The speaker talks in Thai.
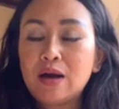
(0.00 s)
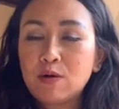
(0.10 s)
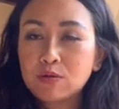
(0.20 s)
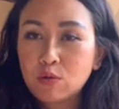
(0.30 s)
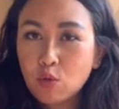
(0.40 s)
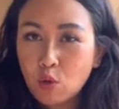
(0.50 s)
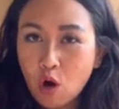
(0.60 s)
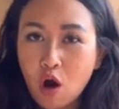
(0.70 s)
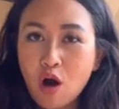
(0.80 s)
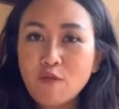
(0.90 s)
อข
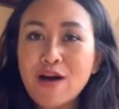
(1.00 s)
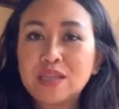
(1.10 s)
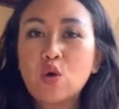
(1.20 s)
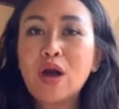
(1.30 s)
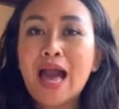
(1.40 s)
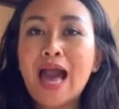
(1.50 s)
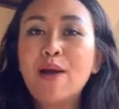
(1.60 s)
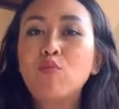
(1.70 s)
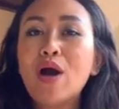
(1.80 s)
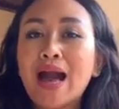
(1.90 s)
องฝั่งตรงข้าม
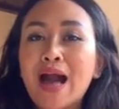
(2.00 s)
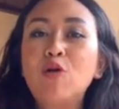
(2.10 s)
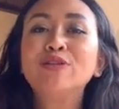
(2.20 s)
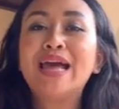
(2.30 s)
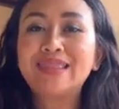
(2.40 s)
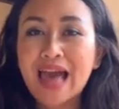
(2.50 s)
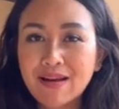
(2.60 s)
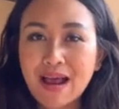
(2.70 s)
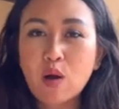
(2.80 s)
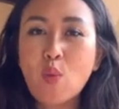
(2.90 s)
ว่าเขาเนี่ยได้
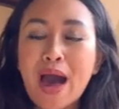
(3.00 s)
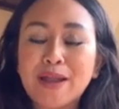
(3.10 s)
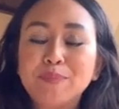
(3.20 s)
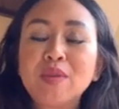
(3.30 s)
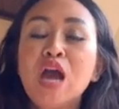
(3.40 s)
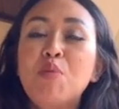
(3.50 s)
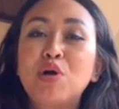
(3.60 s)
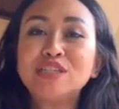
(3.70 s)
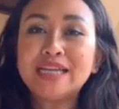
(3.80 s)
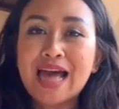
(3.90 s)
รางวัลเพ
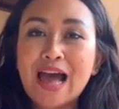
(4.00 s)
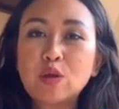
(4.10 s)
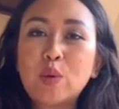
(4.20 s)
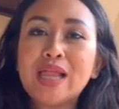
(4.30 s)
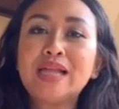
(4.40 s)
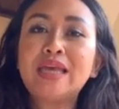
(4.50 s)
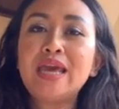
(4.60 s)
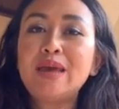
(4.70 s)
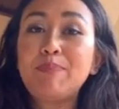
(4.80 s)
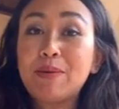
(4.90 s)
ราะฉะนั้นเวลา
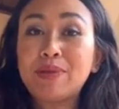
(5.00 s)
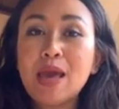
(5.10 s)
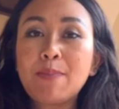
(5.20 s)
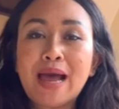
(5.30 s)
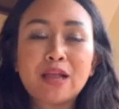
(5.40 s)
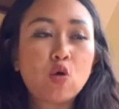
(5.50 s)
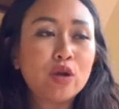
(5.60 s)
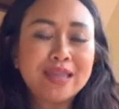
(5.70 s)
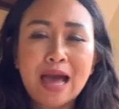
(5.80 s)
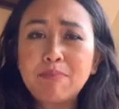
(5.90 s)
ที่เปรียบเทียบกันคน
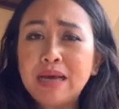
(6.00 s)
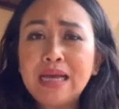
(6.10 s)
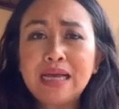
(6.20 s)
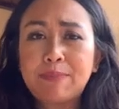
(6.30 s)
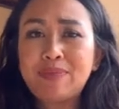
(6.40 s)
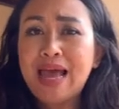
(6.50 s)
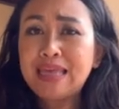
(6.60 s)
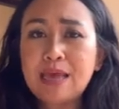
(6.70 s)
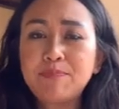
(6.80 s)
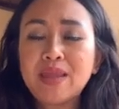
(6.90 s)
หน้าบึ้งกับหน้า
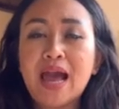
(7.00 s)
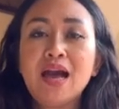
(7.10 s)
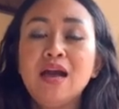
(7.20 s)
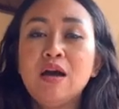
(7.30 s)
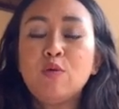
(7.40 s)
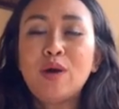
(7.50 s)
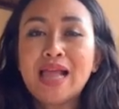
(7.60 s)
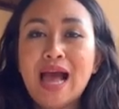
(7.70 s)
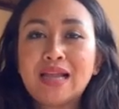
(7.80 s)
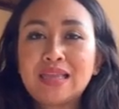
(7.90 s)
ยิ้มเนี่ยเวลา